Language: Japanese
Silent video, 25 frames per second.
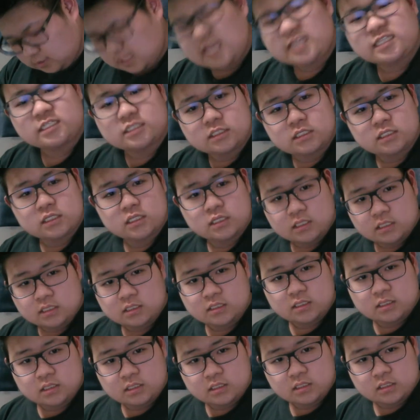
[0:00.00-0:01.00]
す
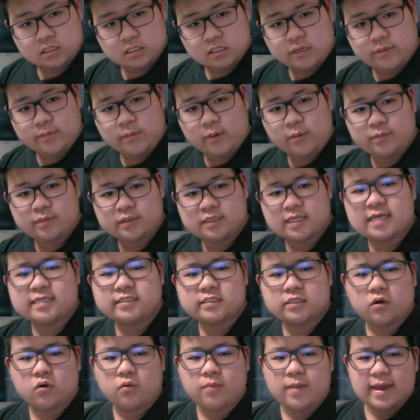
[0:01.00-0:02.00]
え、まあまあ、な
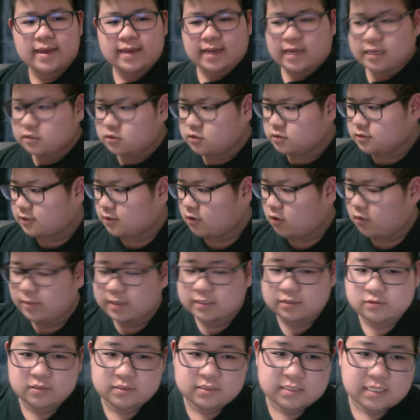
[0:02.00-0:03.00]
ぜお前が言うって
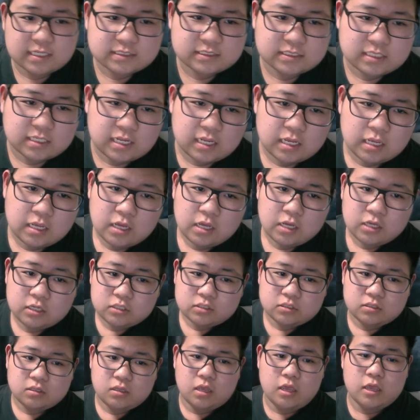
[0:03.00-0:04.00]
コメントに対してね、
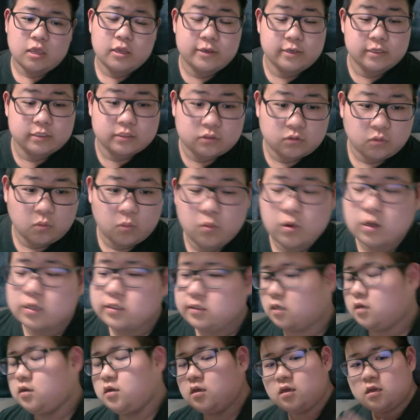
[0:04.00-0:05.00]
えー、って思わな
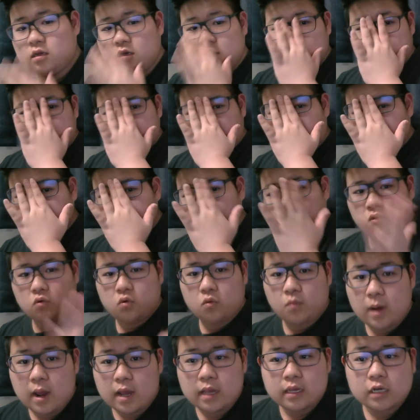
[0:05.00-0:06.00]
い。なぜお
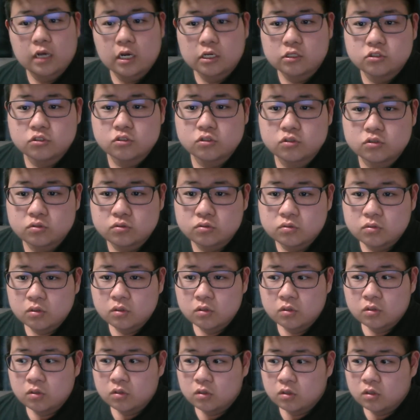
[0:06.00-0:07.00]
前が言うっ
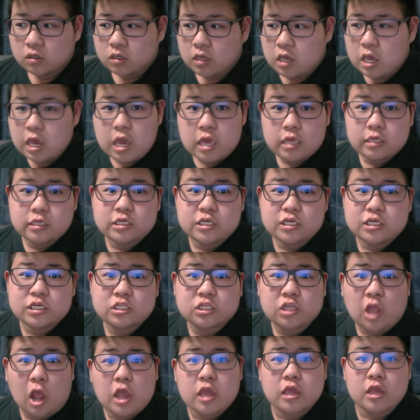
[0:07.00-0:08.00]
て。え、言い
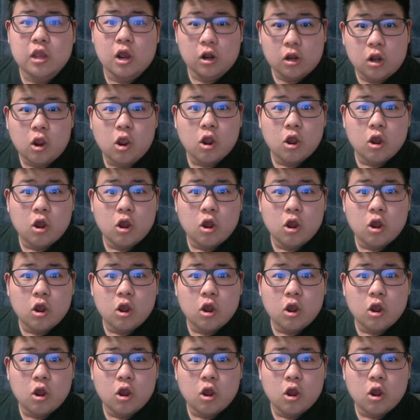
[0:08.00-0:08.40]
たいから。